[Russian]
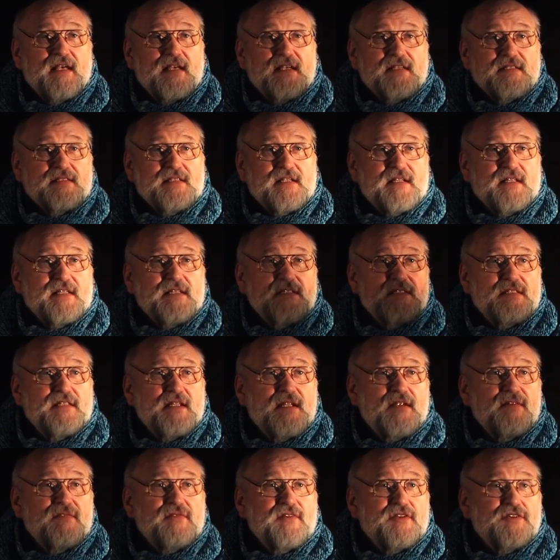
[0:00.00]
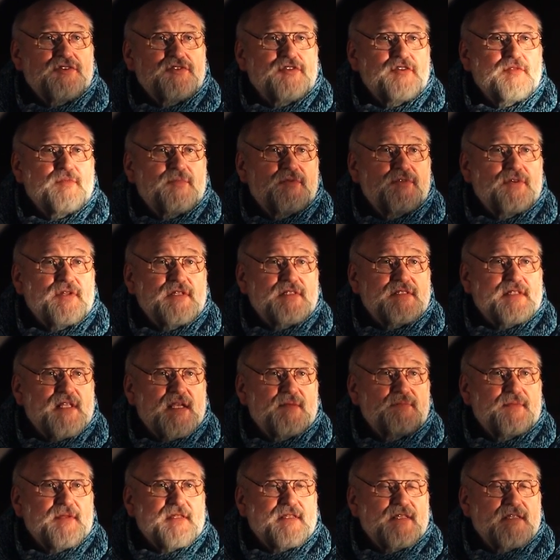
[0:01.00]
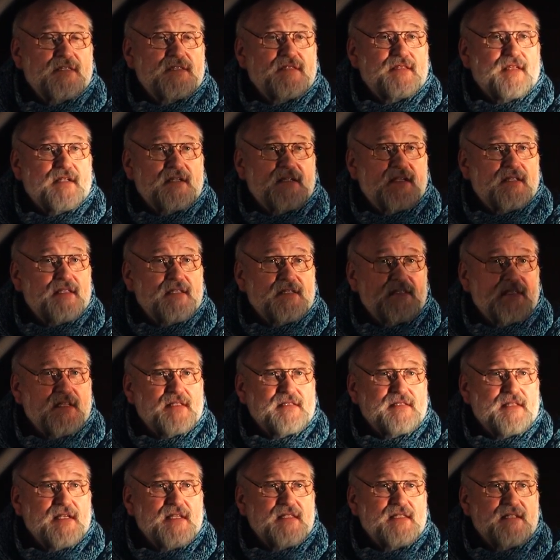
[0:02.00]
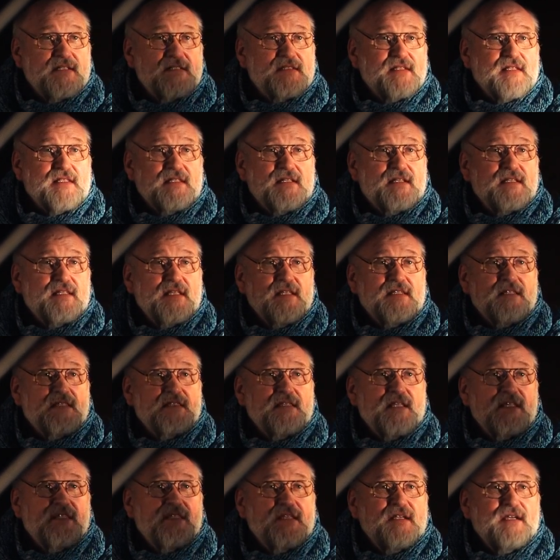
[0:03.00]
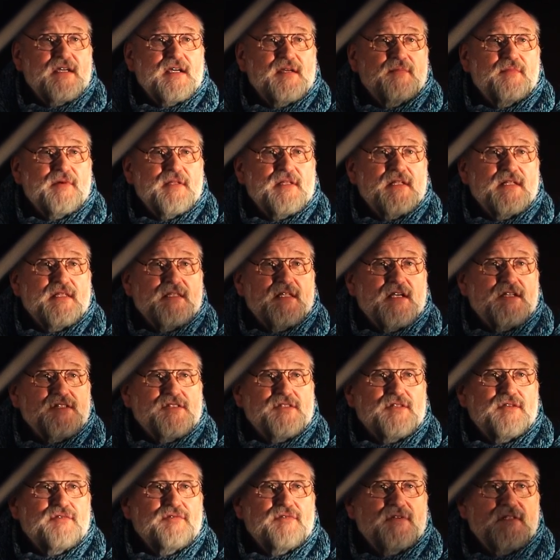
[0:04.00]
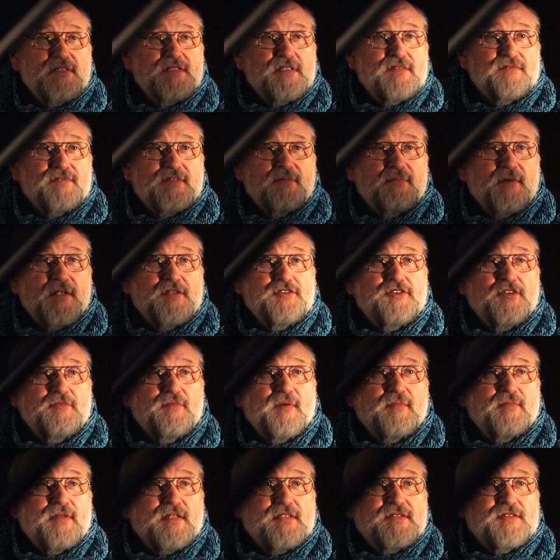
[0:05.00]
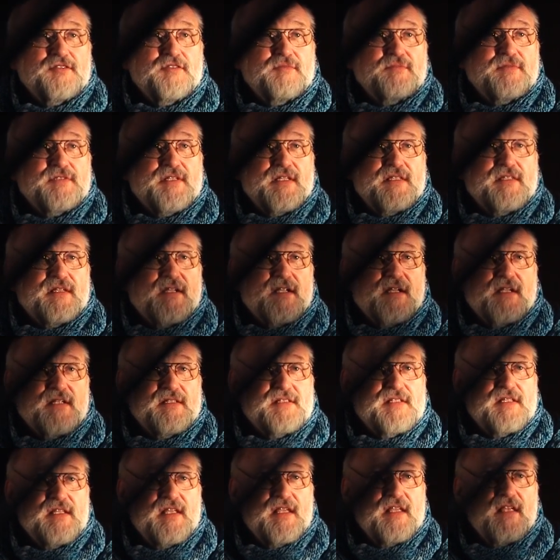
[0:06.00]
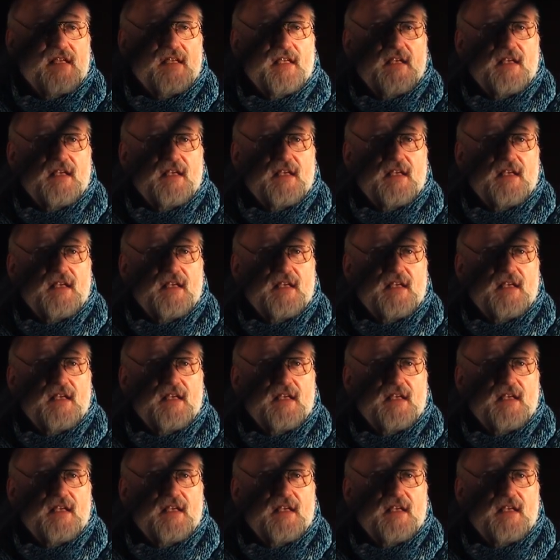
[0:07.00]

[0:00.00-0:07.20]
зарегистрировано еще более 150 организаций. Адрес это где-то на тихой малоэтажной улице в небольшом областном центре России.